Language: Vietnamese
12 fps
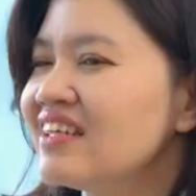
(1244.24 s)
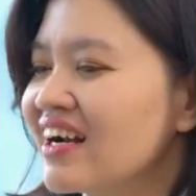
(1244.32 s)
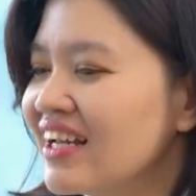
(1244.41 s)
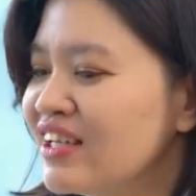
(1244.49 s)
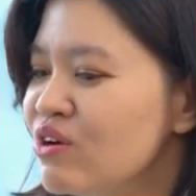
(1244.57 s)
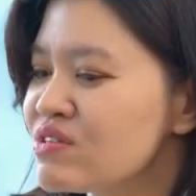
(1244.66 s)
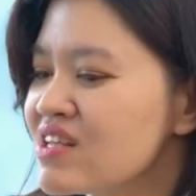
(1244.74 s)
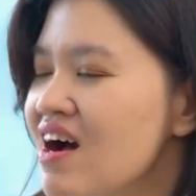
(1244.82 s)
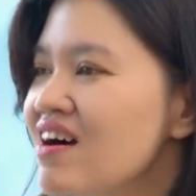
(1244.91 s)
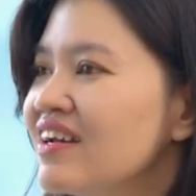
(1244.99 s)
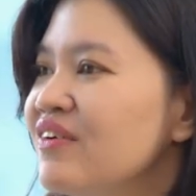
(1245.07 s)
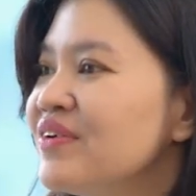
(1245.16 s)
Thật là thiếu
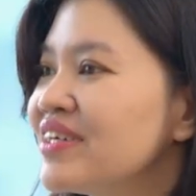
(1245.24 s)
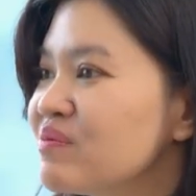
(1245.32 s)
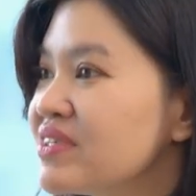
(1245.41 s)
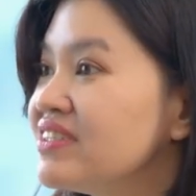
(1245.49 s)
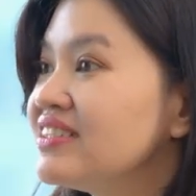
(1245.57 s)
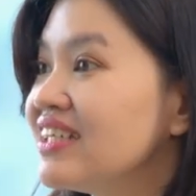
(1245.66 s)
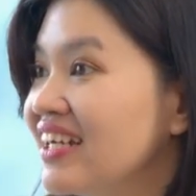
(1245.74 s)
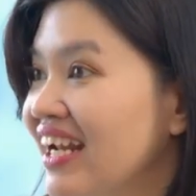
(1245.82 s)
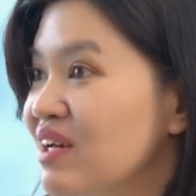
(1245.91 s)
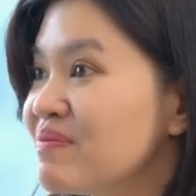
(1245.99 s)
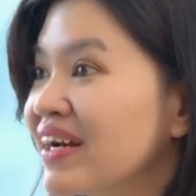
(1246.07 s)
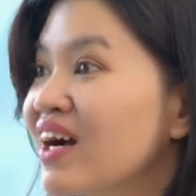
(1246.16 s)
sót nếu như trong chương trình
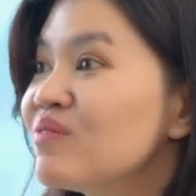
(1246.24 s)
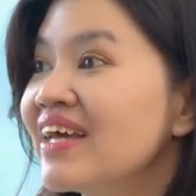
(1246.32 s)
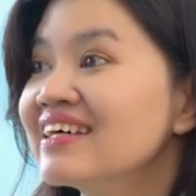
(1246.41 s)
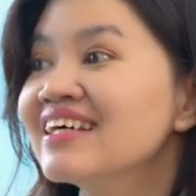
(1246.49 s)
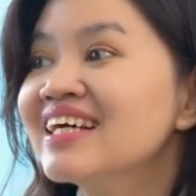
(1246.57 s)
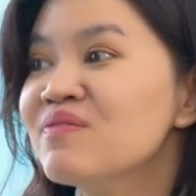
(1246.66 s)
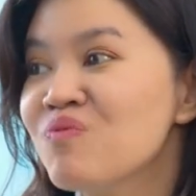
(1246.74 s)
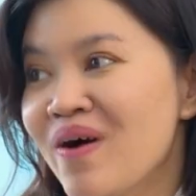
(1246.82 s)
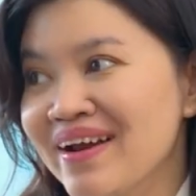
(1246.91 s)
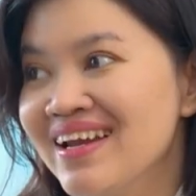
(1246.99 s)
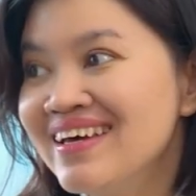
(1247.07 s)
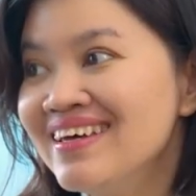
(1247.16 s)
này mình không nhắc tới cấp
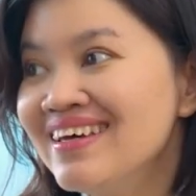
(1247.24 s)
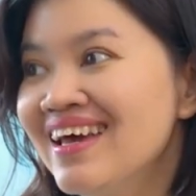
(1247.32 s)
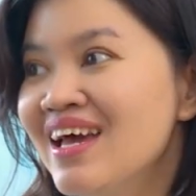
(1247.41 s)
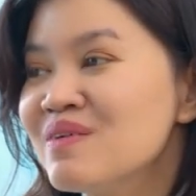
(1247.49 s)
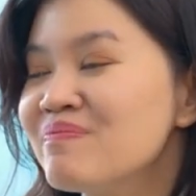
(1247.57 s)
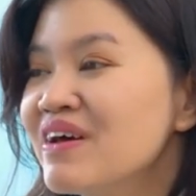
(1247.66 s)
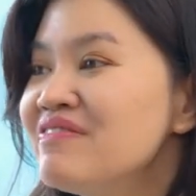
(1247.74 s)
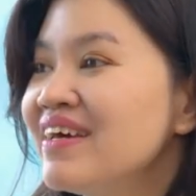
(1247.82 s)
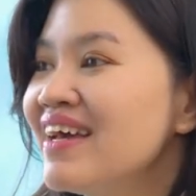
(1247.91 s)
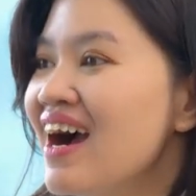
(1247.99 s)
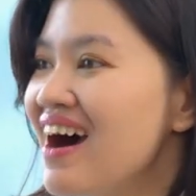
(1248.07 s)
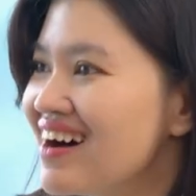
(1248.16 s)
quản lý, bởi
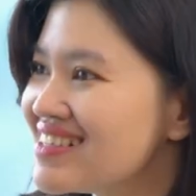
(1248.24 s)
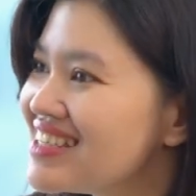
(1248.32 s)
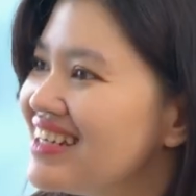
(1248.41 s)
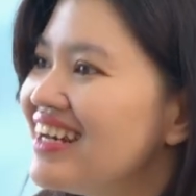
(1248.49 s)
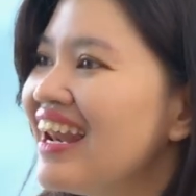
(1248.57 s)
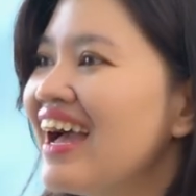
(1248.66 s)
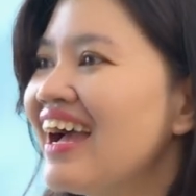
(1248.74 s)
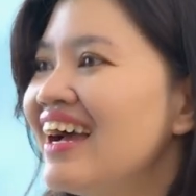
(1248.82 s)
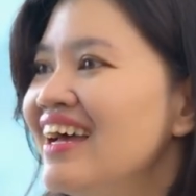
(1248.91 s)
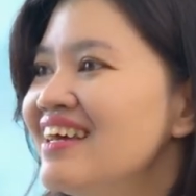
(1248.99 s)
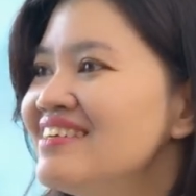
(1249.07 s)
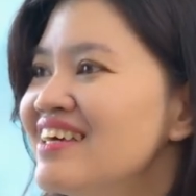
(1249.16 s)
vì họ chính là
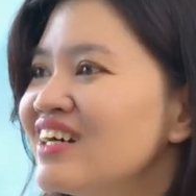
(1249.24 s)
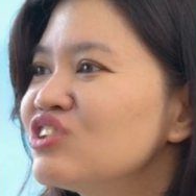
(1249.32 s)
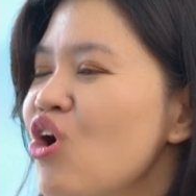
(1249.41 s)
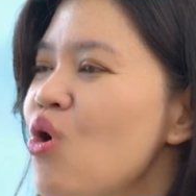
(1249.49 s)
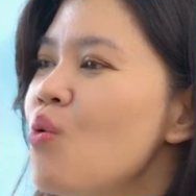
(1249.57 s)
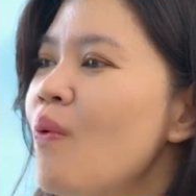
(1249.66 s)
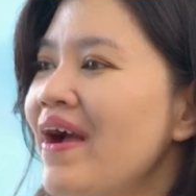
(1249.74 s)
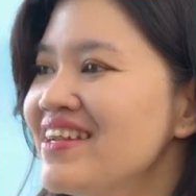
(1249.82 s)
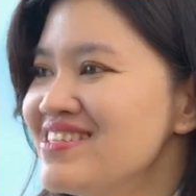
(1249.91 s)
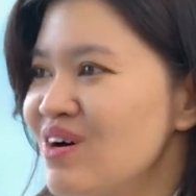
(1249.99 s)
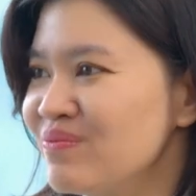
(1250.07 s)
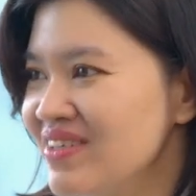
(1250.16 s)
nhân tố
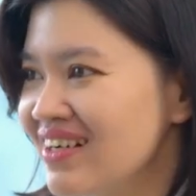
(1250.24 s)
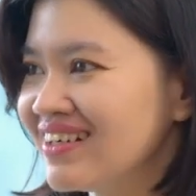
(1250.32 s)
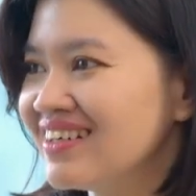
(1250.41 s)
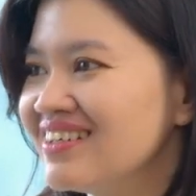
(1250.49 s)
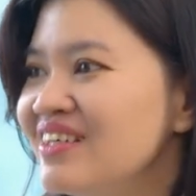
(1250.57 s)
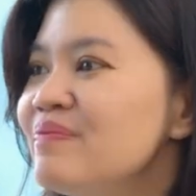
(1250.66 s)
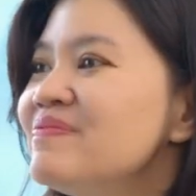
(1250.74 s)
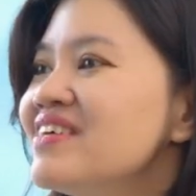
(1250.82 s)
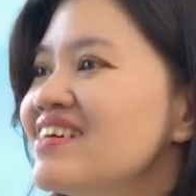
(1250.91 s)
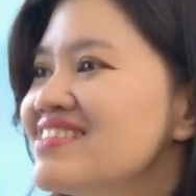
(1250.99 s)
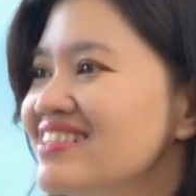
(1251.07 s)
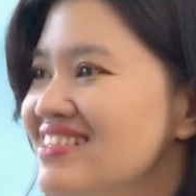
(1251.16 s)
quan trọng nhất giúp
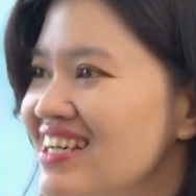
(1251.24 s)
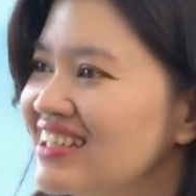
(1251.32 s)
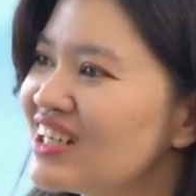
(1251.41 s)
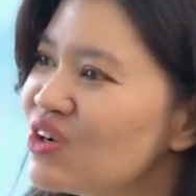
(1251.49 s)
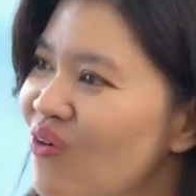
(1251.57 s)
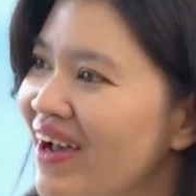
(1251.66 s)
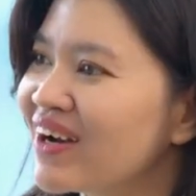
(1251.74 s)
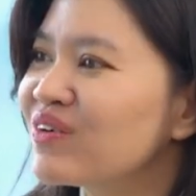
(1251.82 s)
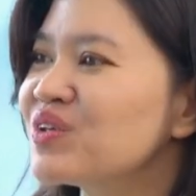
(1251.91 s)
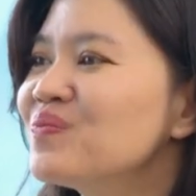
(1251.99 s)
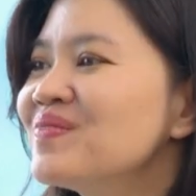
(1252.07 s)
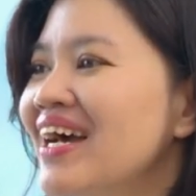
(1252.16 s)
cho chương trình Tinh Hoa
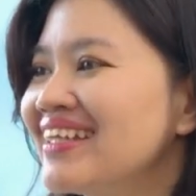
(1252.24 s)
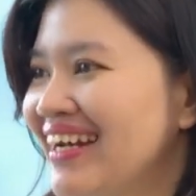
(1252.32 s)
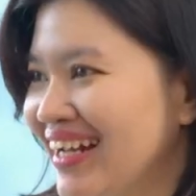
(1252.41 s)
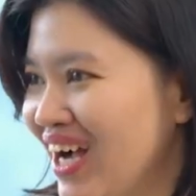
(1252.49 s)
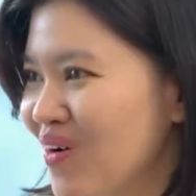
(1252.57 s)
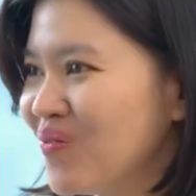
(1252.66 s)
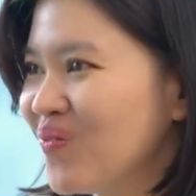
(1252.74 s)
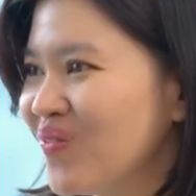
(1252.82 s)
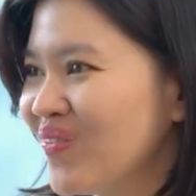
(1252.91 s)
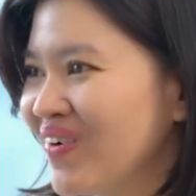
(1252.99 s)
của chúng ta thành công.